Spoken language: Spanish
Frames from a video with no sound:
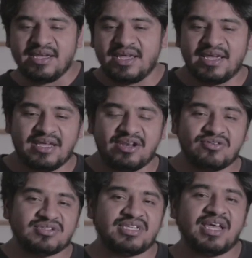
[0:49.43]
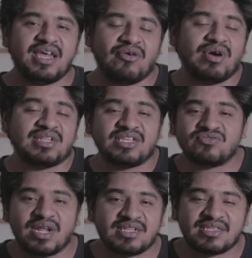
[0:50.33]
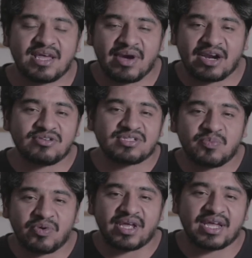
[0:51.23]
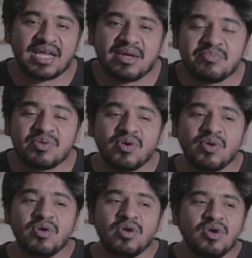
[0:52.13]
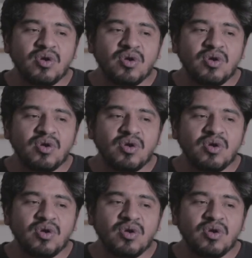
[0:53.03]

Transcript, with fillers: eh, no sé, o atiende una tienda de por ejemplo,